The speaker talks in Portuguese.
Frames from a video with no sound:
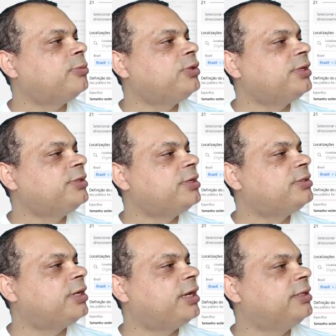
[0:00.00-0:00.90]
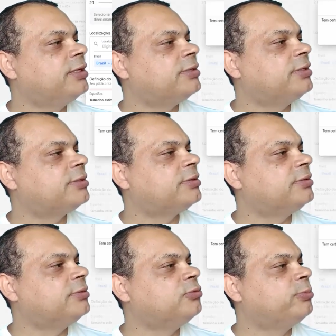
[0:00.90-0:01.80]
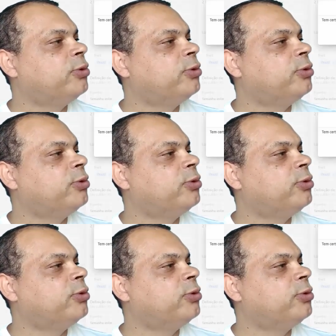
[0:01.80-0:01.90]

Muita gente erra nessa, nessa, no